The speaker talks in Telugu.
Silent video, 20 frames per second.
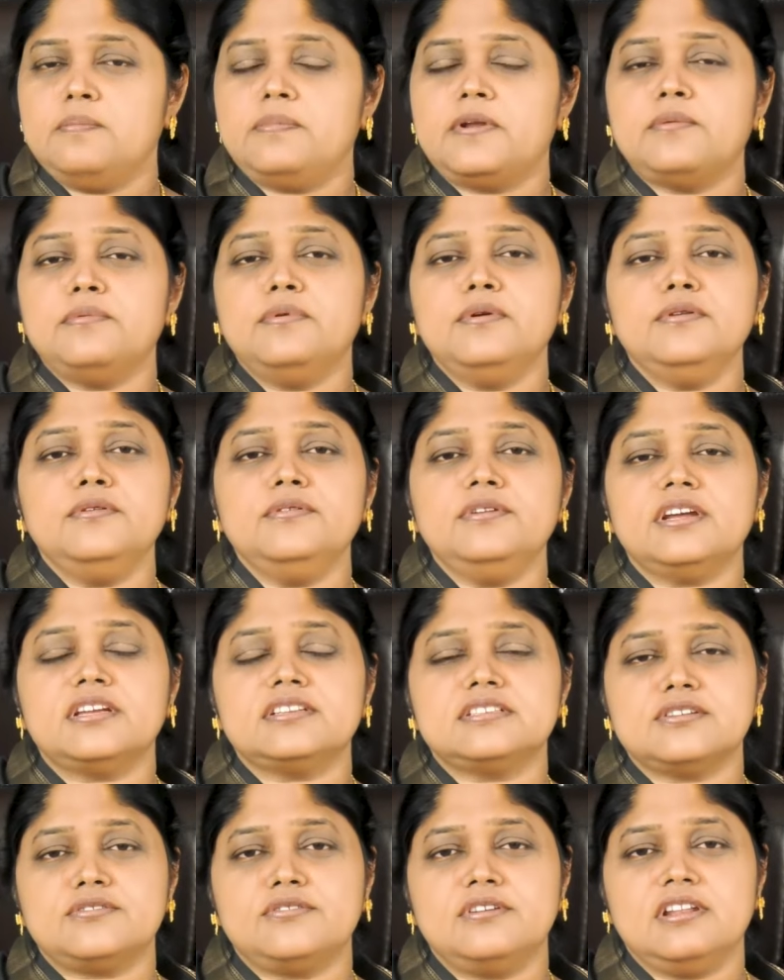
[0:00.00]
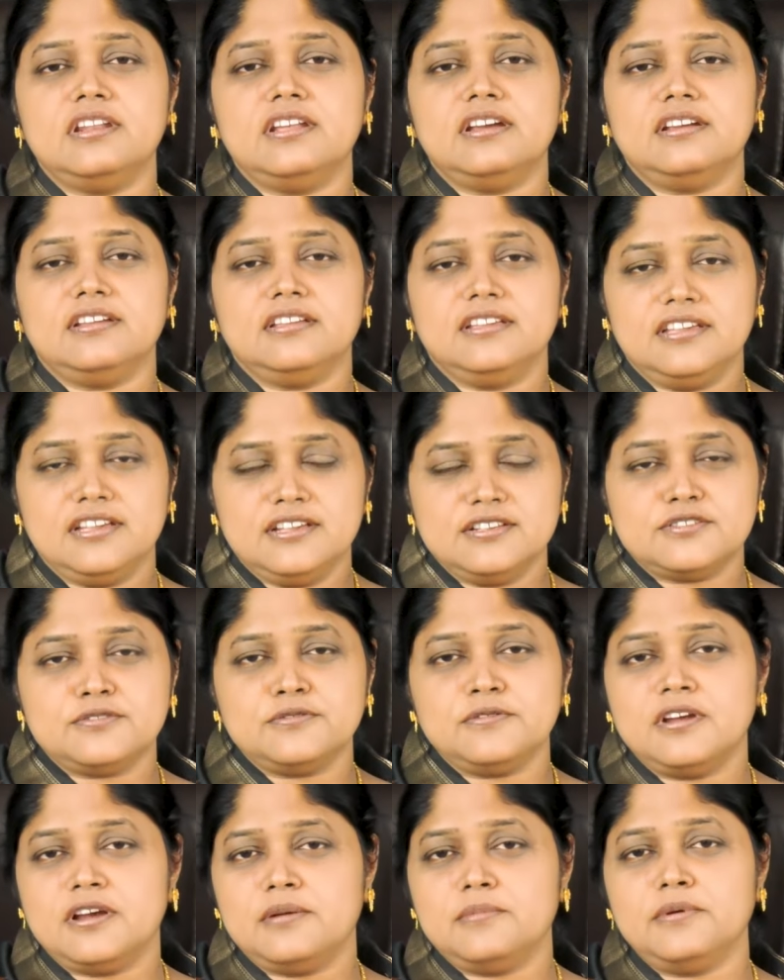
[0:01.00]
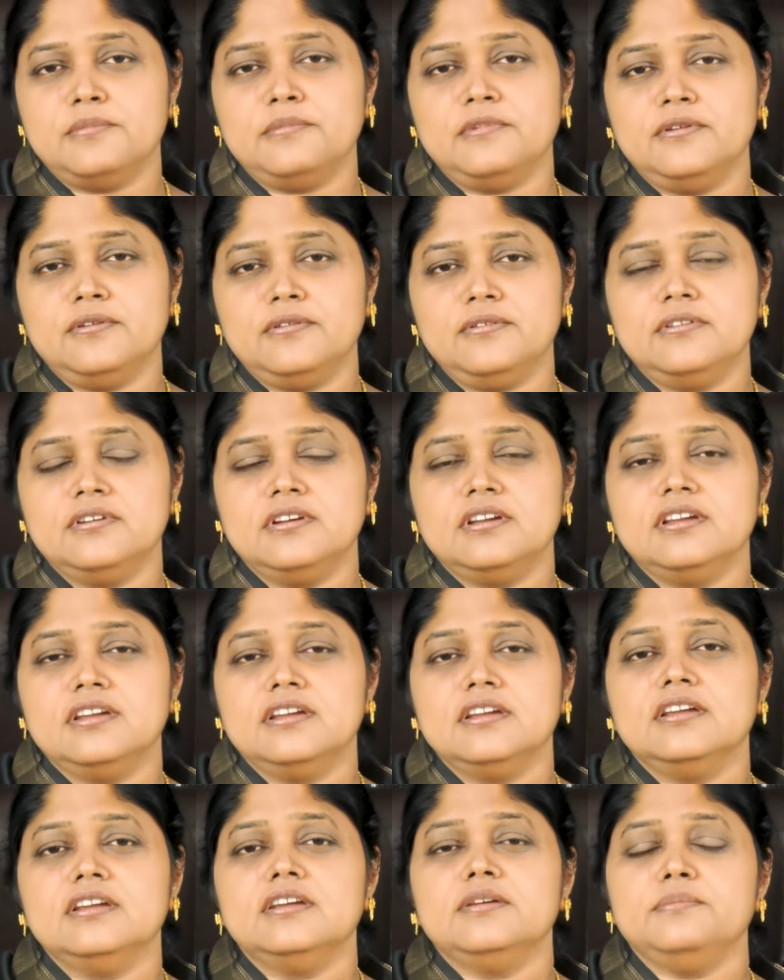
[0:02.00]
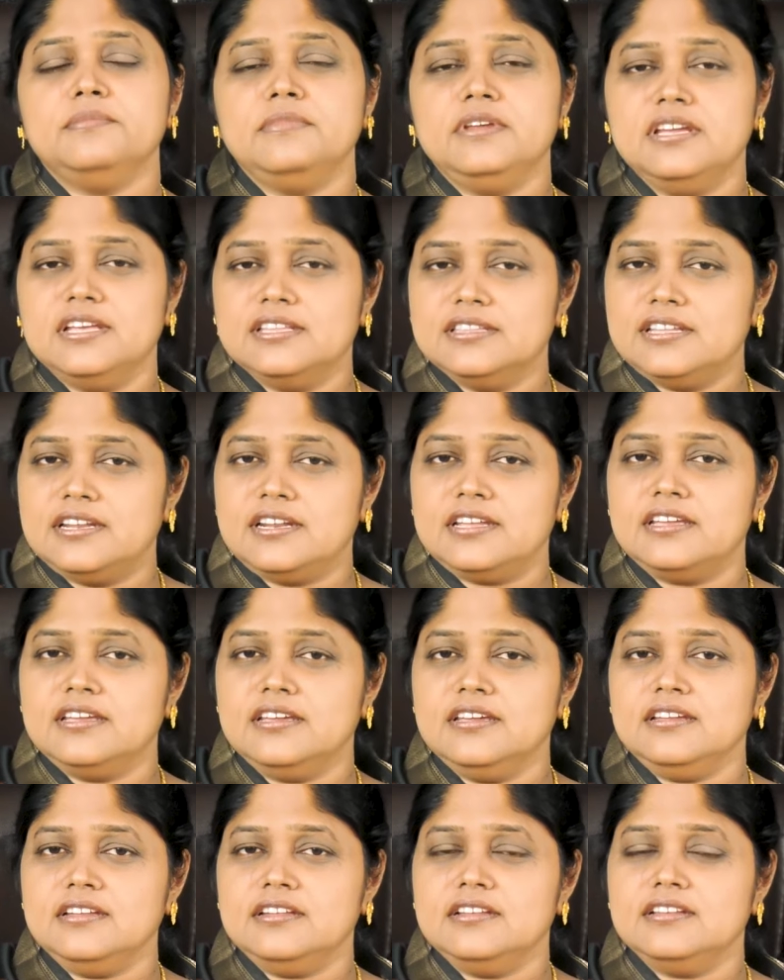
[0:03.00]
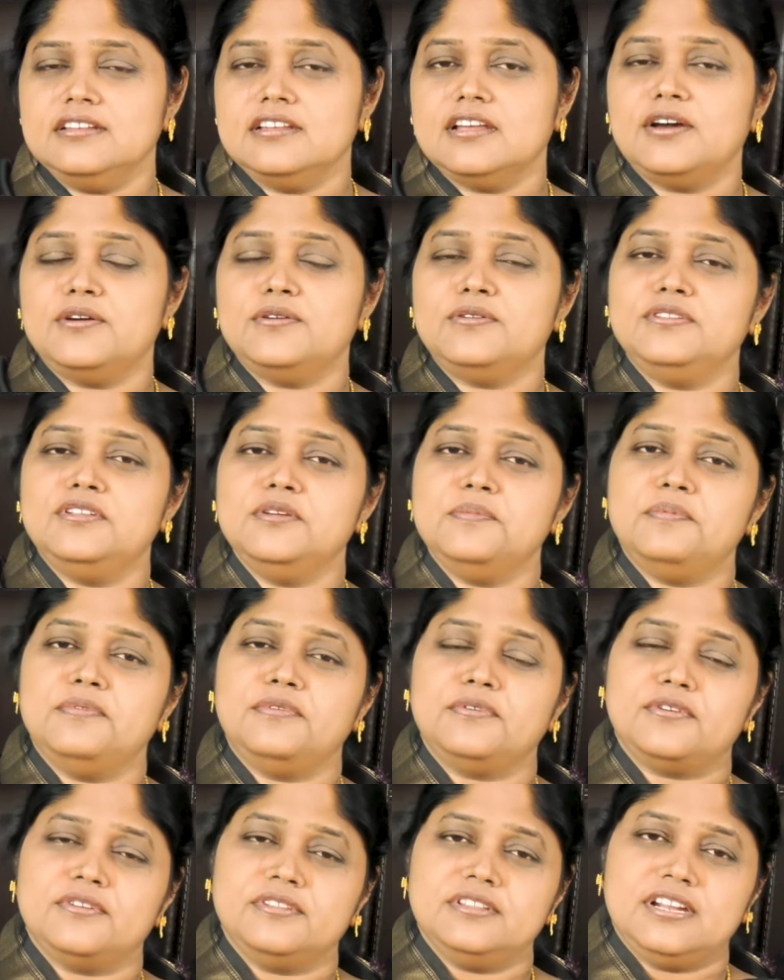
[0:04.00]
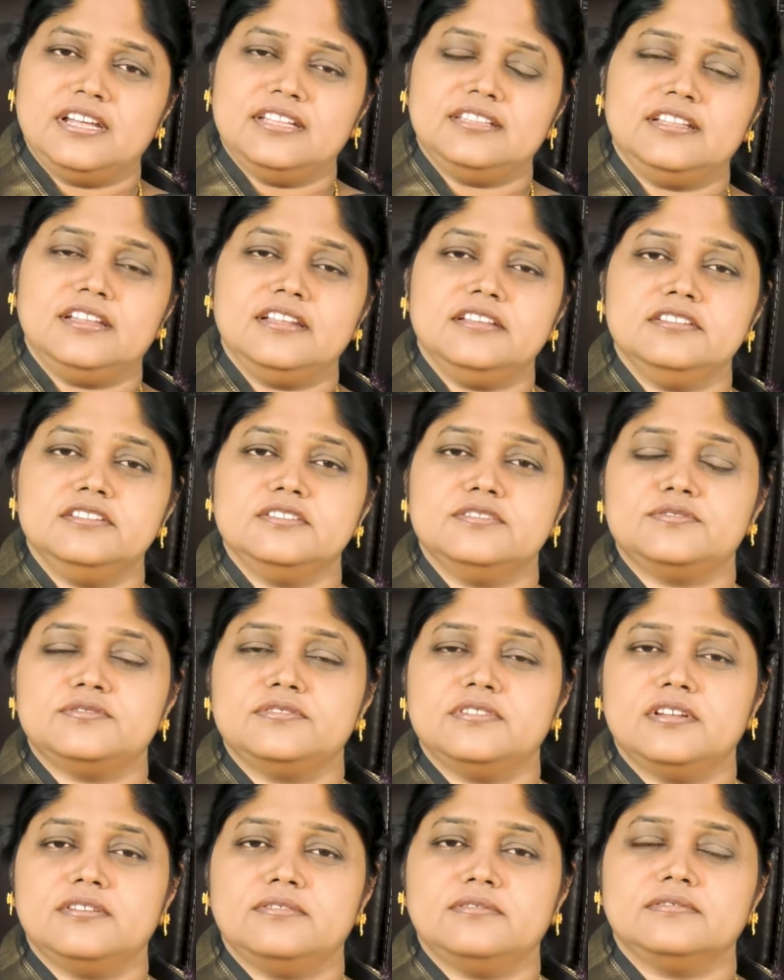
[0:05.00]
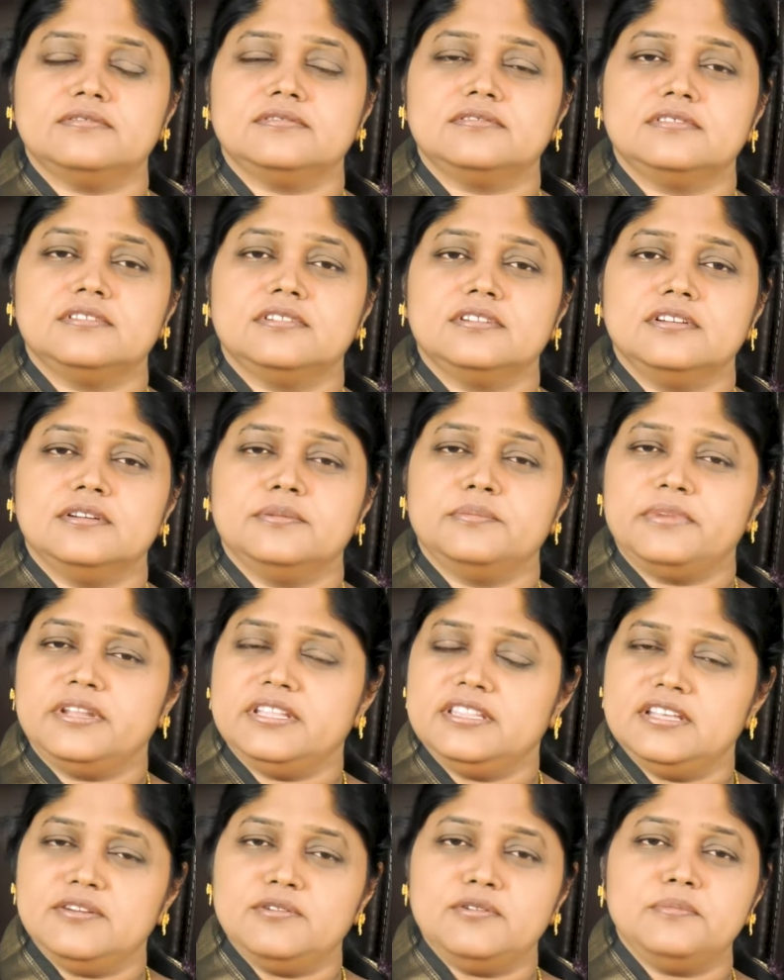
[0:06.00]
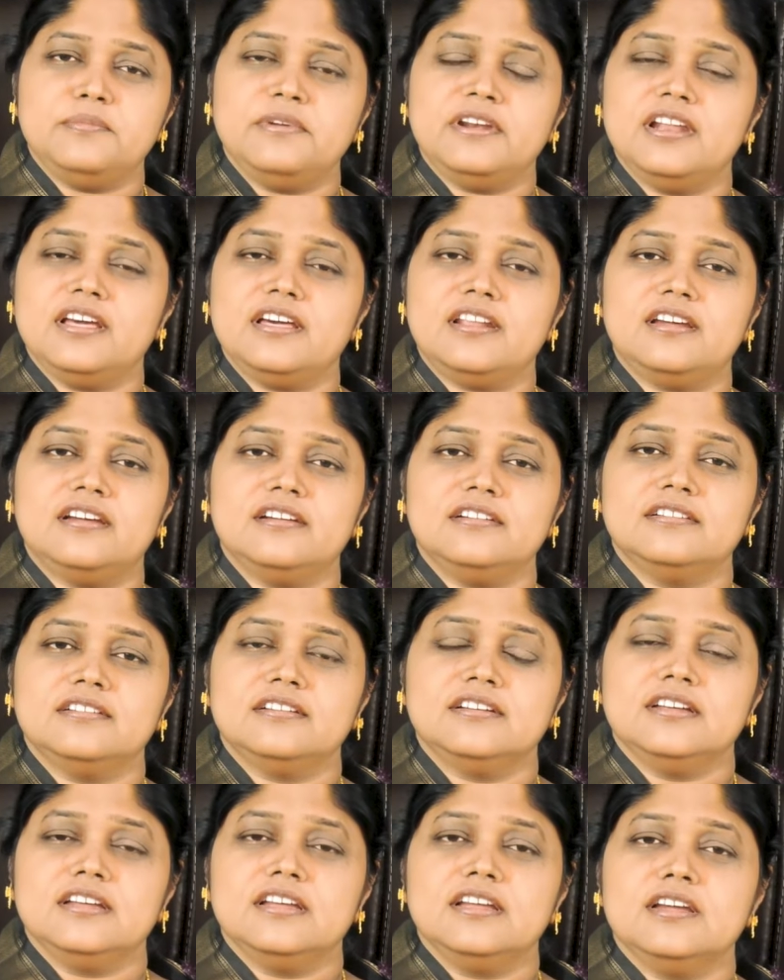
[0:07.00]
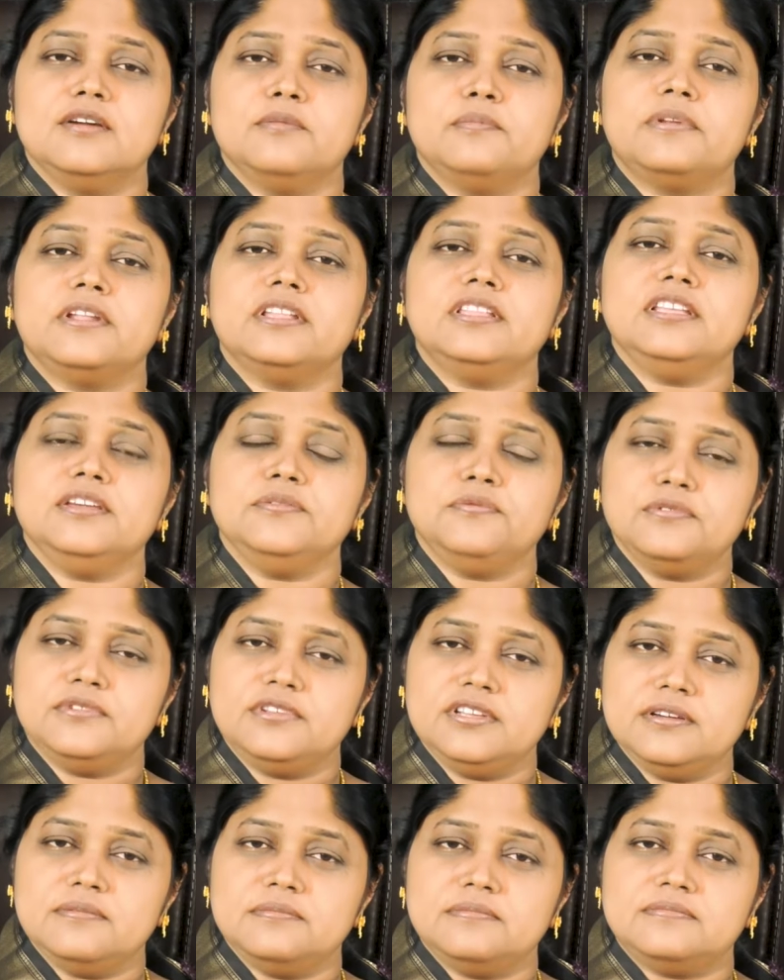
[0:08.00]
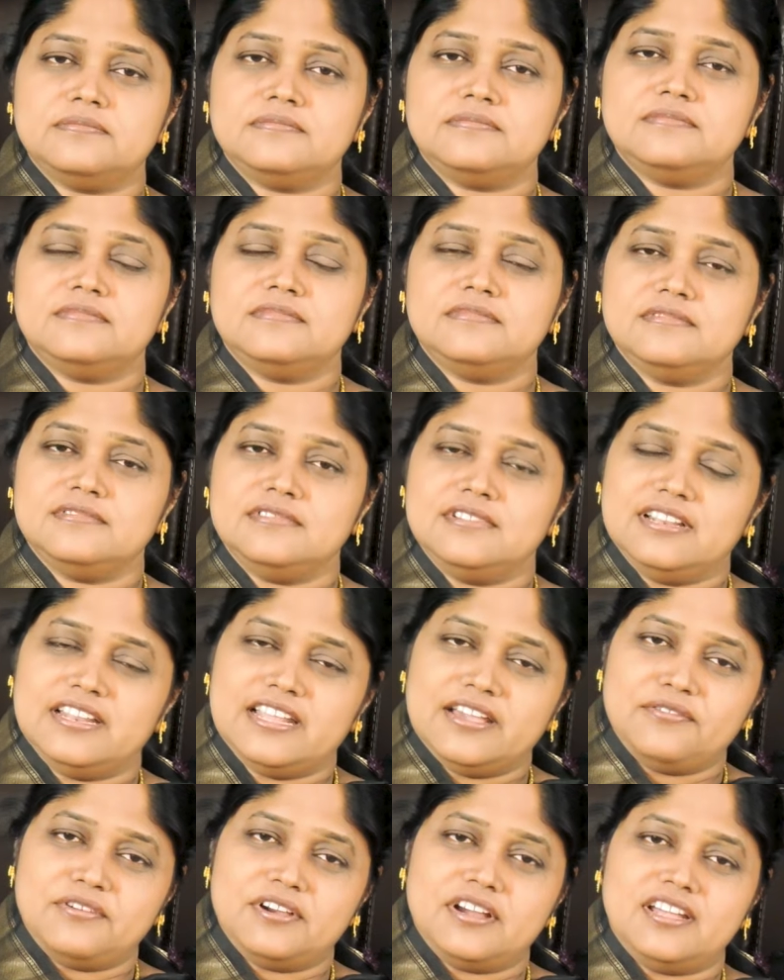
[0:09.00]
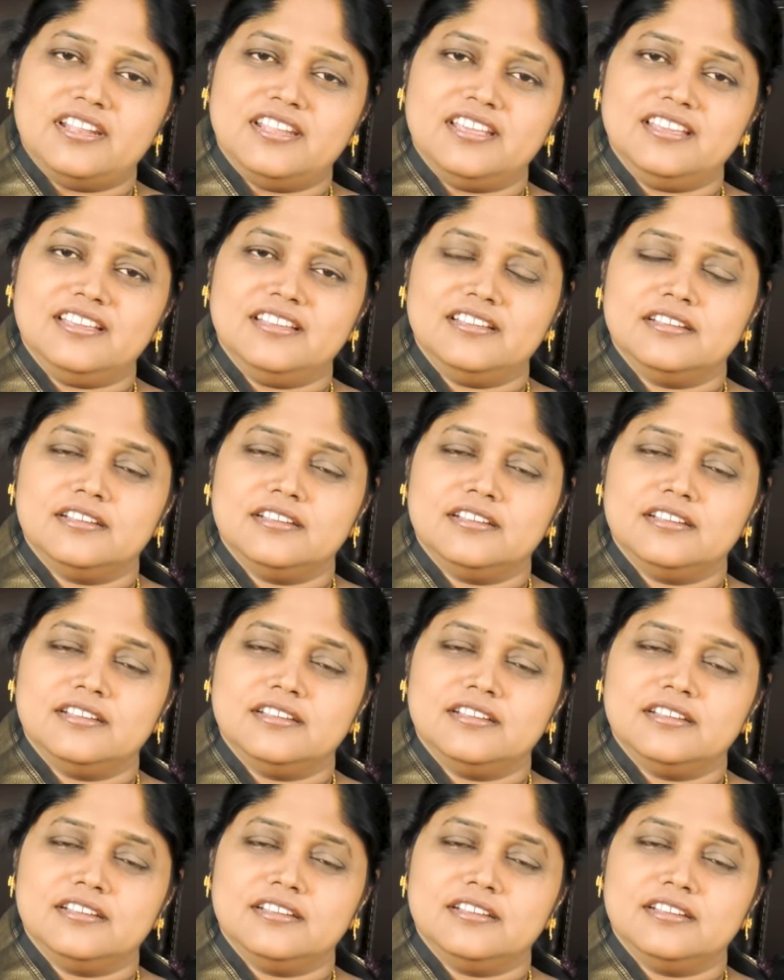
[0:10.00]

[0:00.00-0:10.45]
ప్రభువును రక్షకుడైన యేసు నామంలో మీ అందరికీ నా హృదయపూర్వకంగా వందనాలు తెలియజేస్తున్నాను ప్రదేవుని దేవుని బిడ్లారా ప్రతి ఉదయం లేవగానే